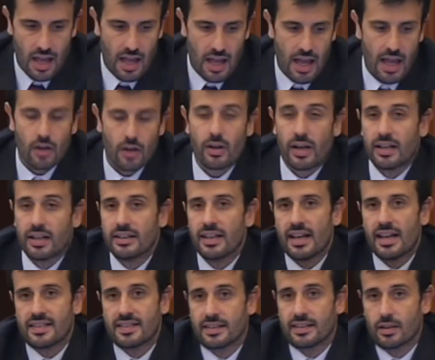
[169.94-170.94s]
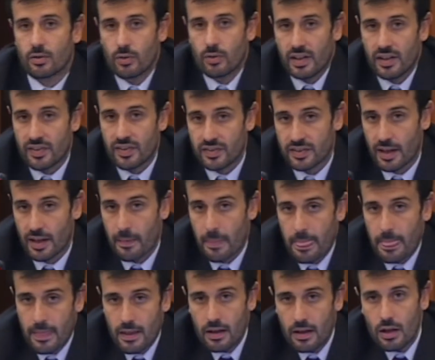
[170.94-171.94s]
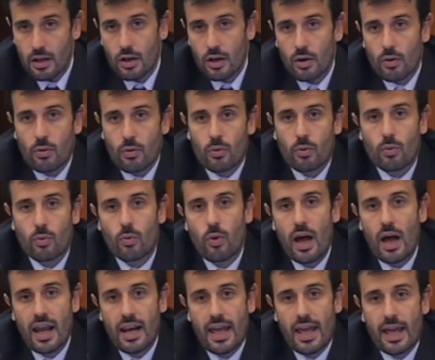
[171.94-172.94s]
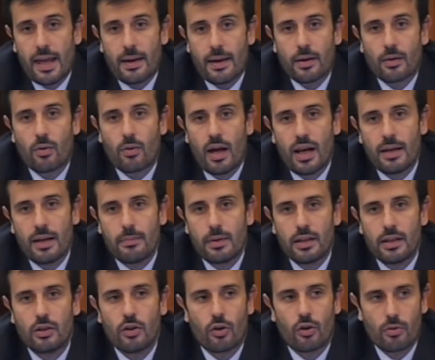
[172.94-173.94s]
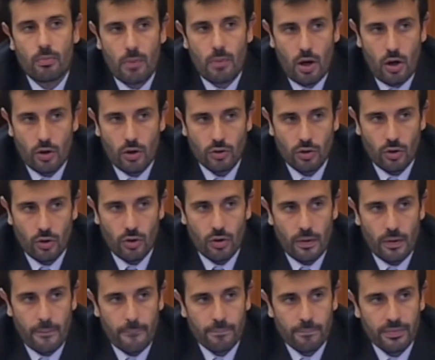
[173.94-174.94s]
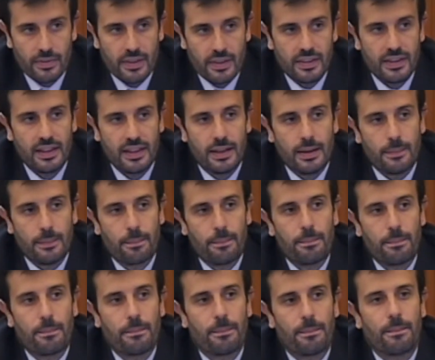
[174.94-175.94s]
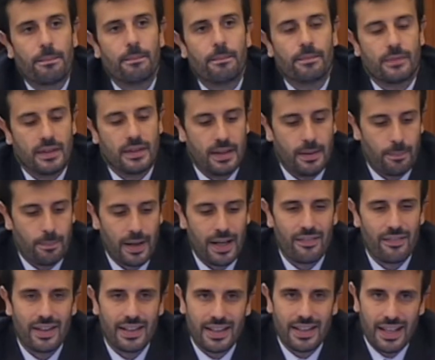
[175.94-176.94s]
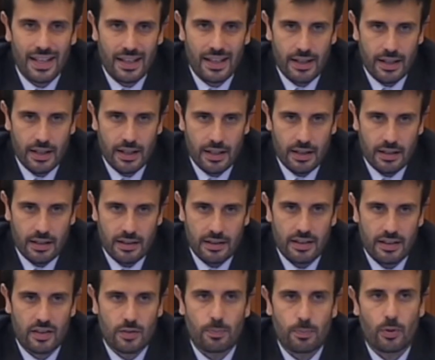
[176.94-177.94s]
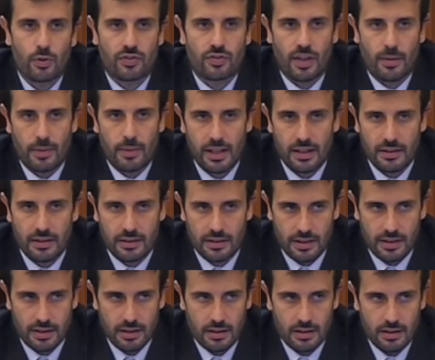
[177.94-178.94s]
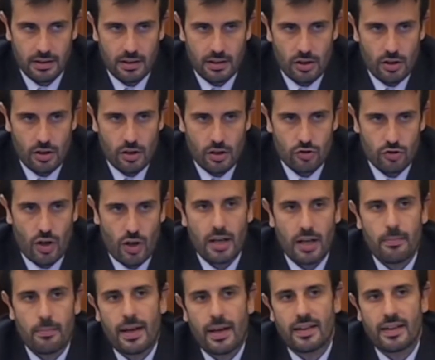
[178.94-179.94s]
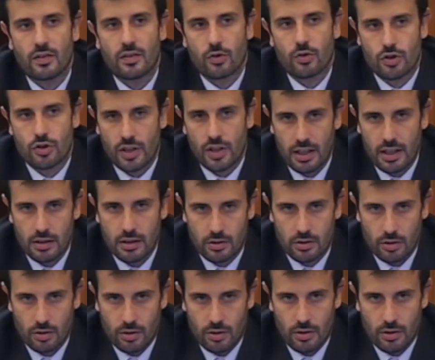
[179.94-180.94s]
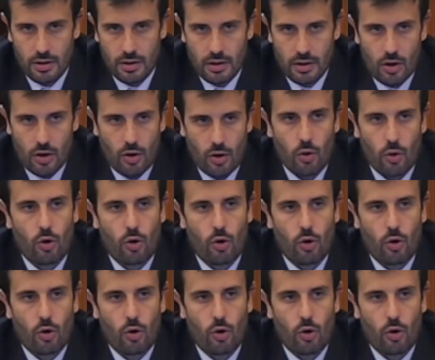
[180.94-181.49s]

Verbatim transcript: Allora l'idea è stata questa, qual è, il miglior modo di, di prevedere gli spostamenti cioè il mezzo scelto o